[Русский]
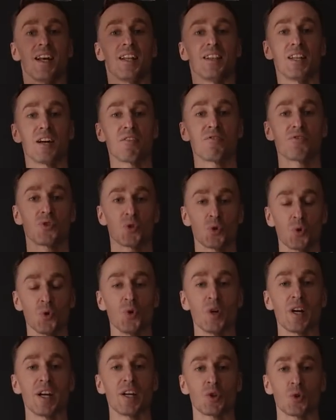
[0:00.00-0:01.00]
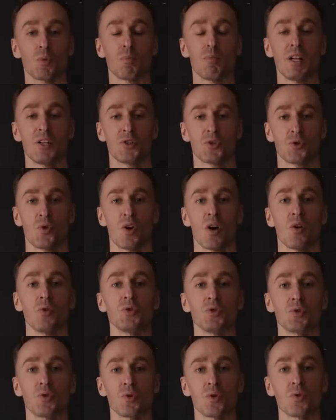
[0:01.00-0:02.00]
на всю эту большую
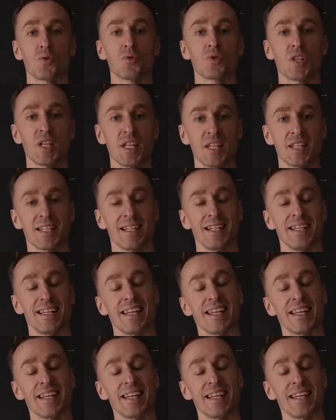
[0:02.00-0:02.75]
аудиторию зрителей.